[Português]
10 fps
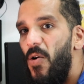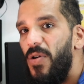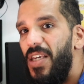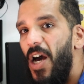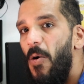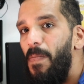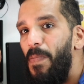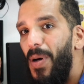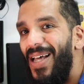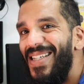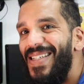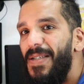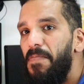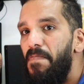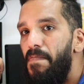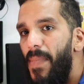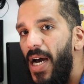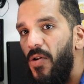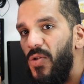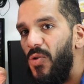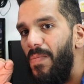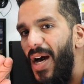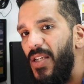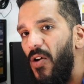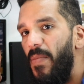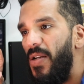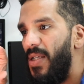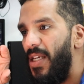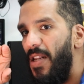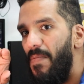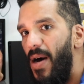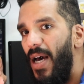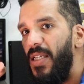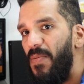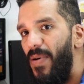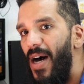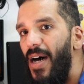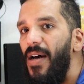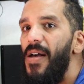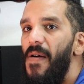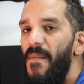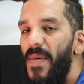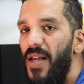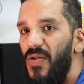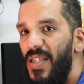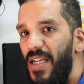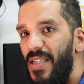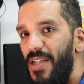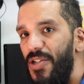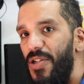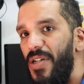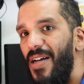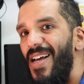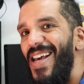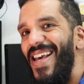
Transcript: O que é o plus minus, o mais ou menos, aquele mais barra menos da estatística.